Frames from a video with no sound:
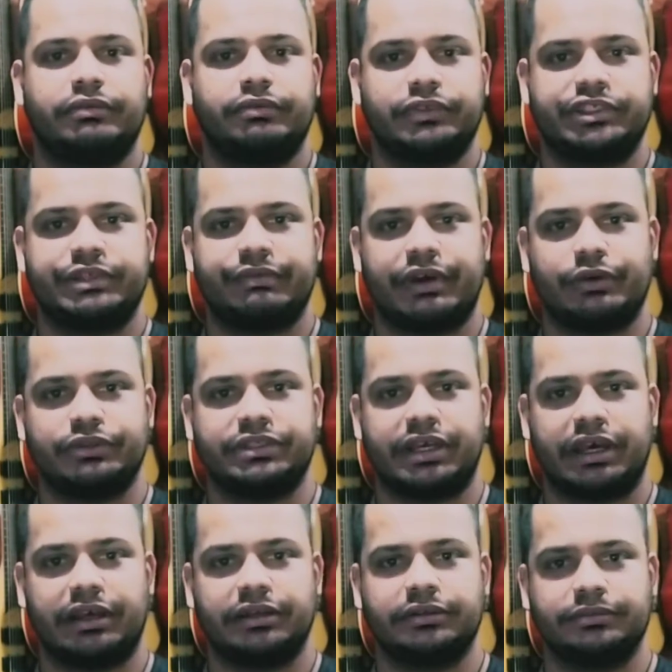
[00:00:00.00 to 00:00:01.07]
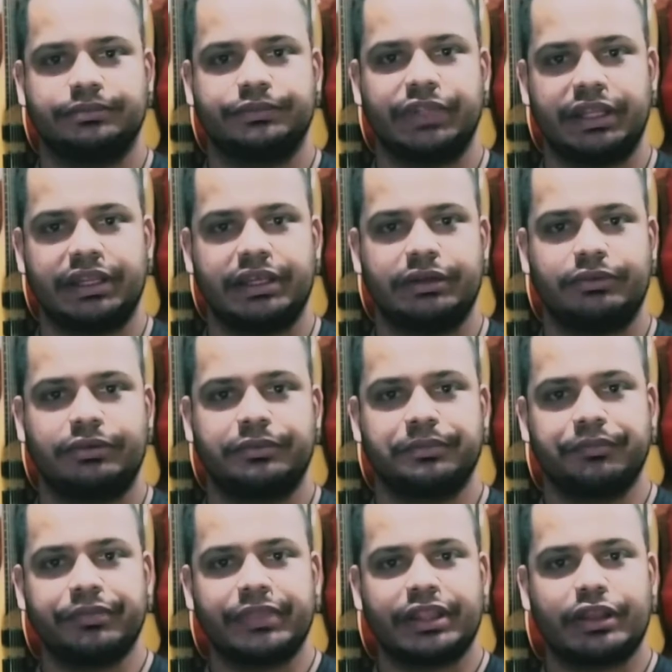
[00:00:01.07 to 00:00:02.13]
você vai usar? Entendeu?
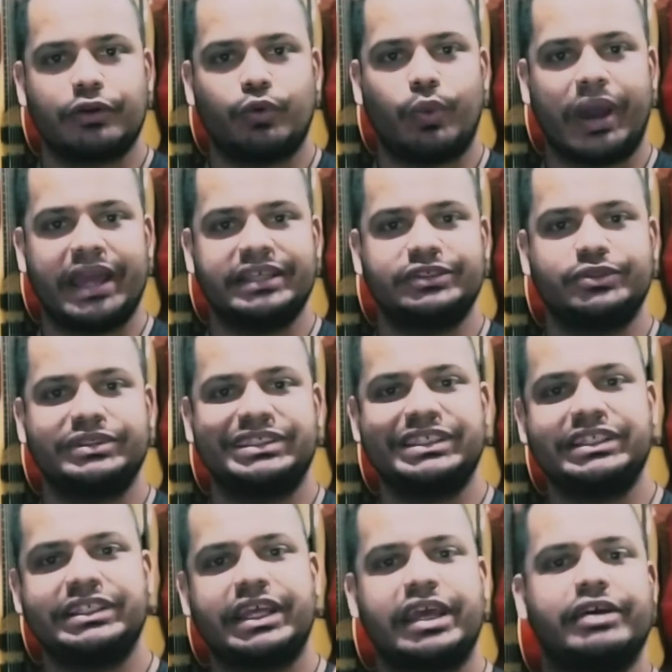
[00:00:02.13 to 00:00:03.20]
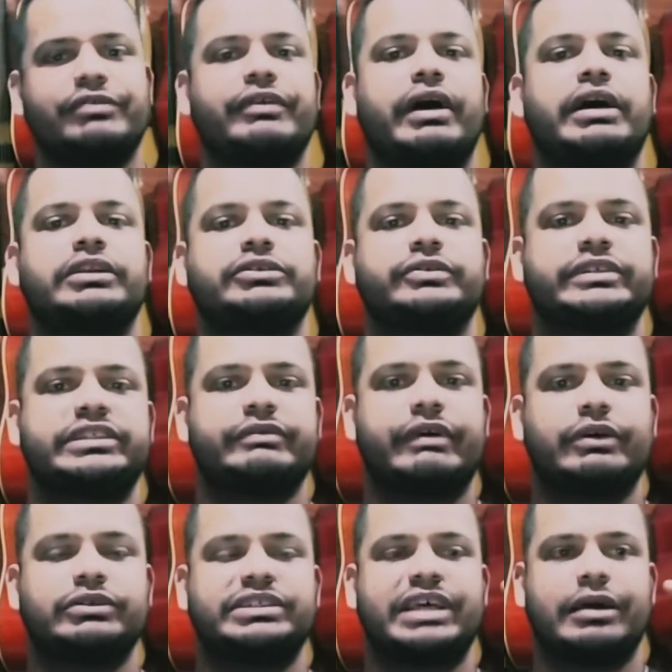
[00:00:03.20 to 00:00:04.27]
Quais os intervalos você
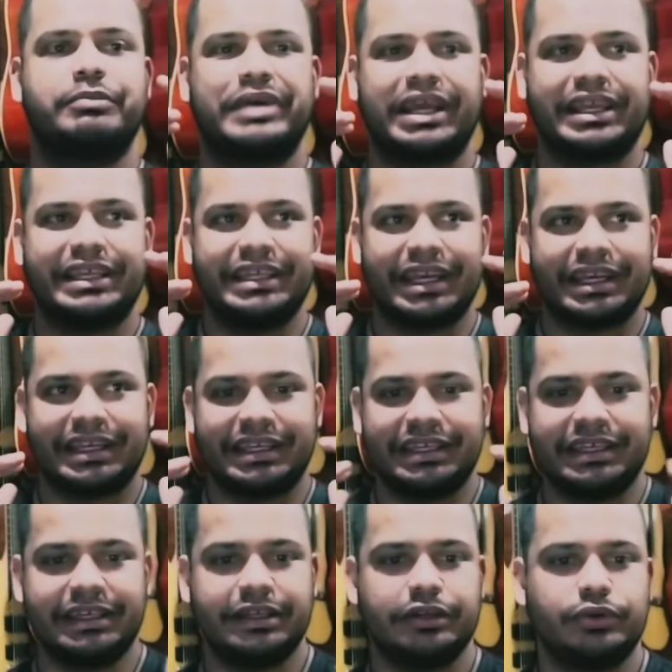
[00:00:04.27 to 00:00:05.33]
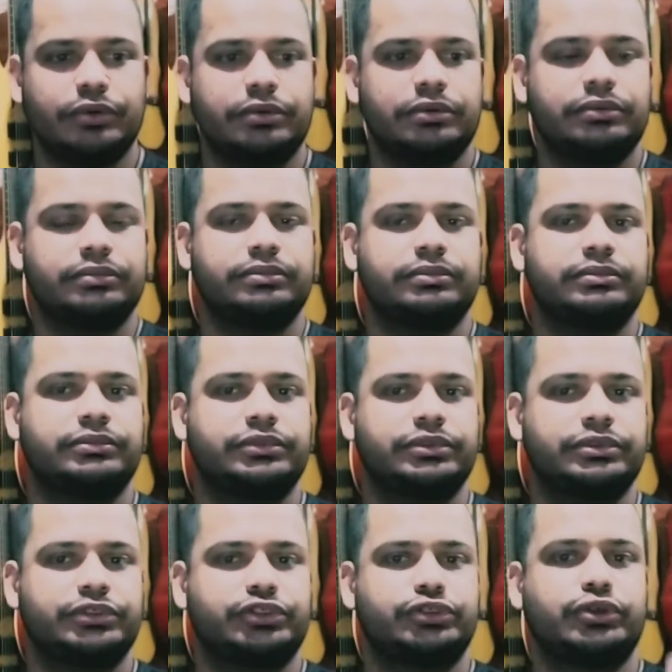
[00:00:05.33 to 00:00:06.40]
vai usar para que aquilo
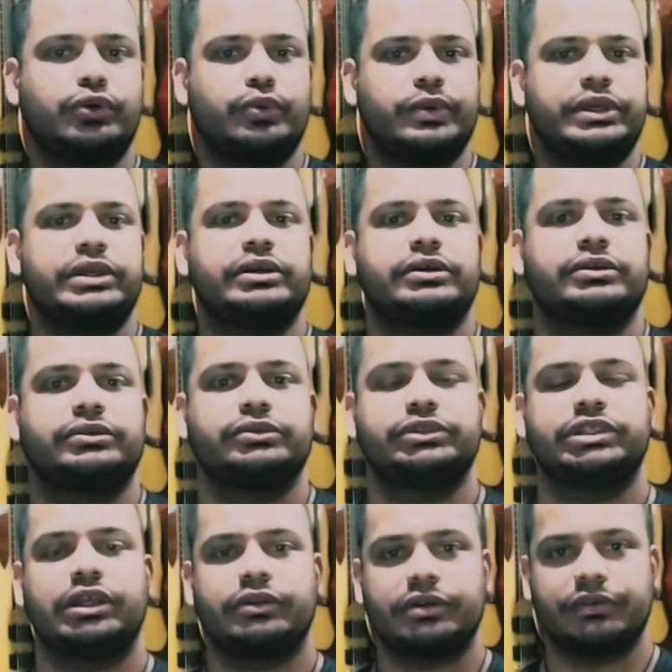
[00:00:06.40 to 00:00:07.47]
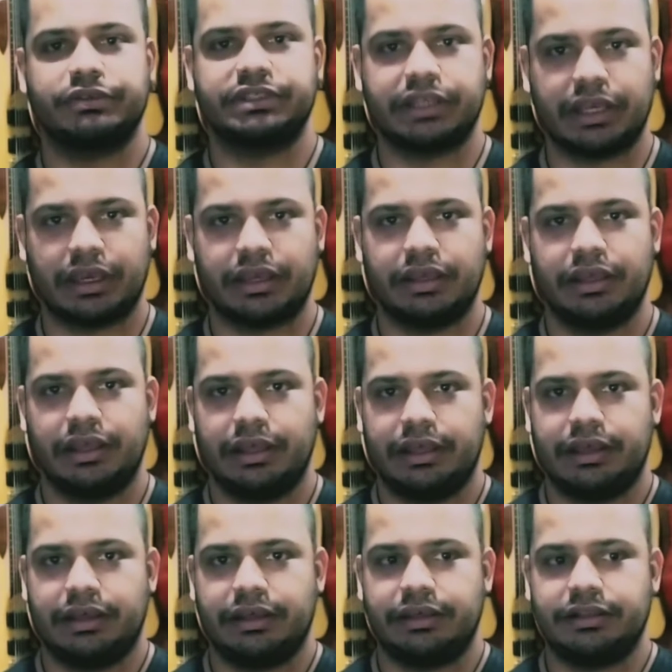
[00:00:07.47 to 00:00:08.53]
soe do jeito que você quer?
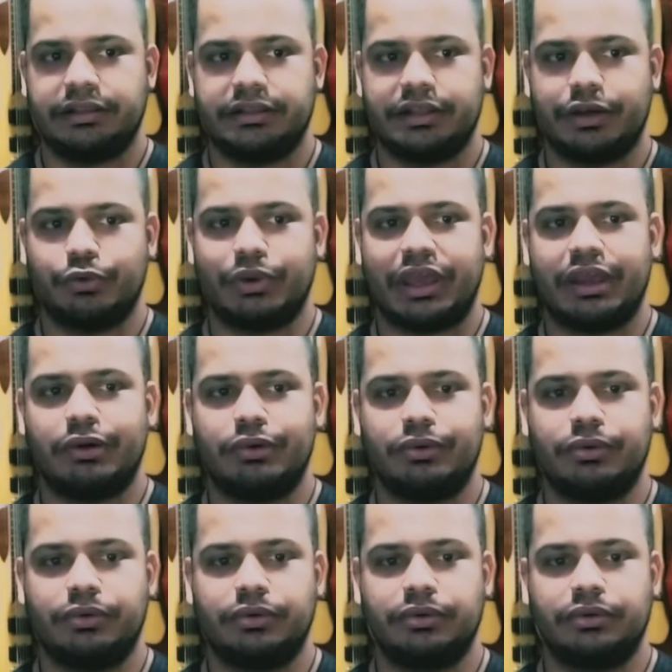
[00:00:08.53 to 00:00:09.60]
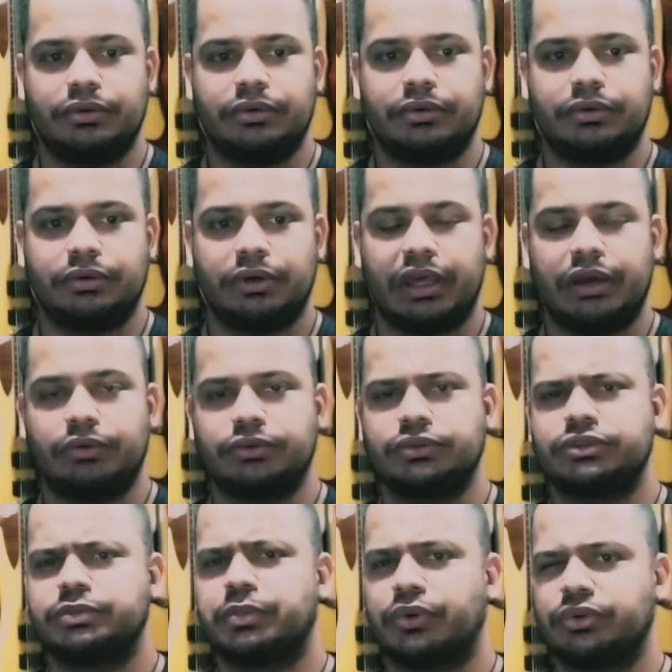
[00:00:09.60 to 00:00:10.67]
Então é, o, é um
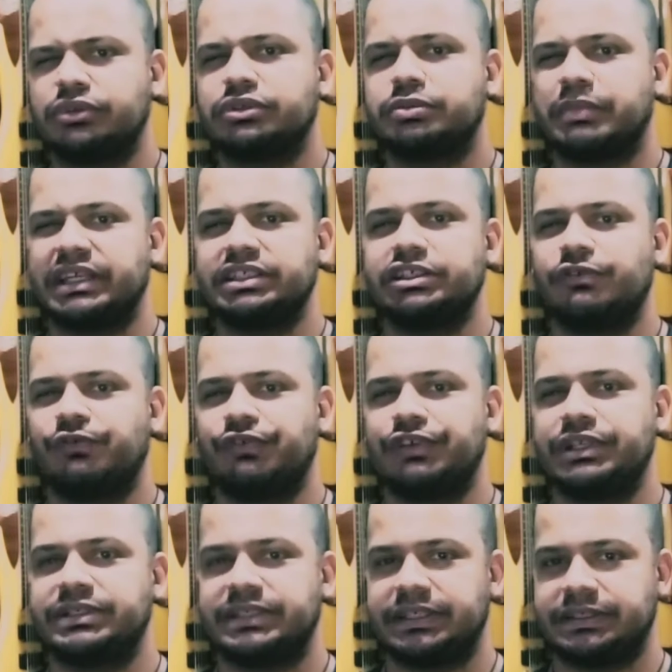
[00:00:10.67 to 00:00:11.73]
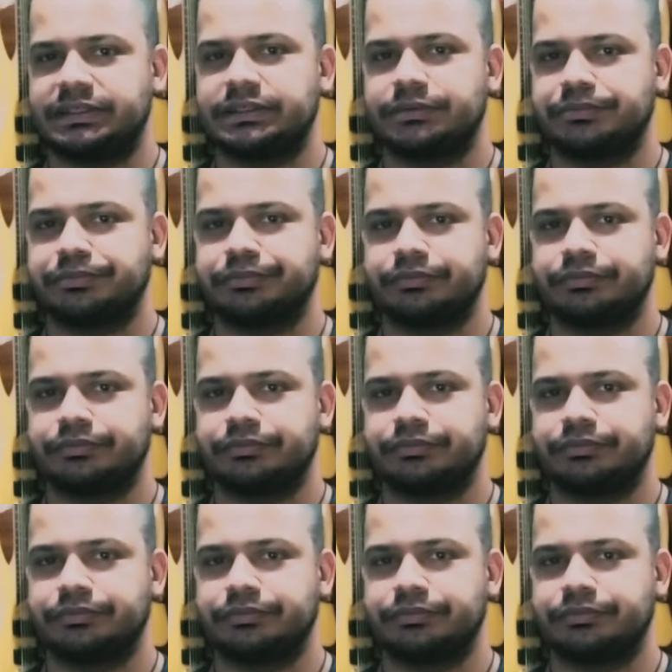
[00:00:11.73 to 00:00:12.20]
dos pontos mais difíceis,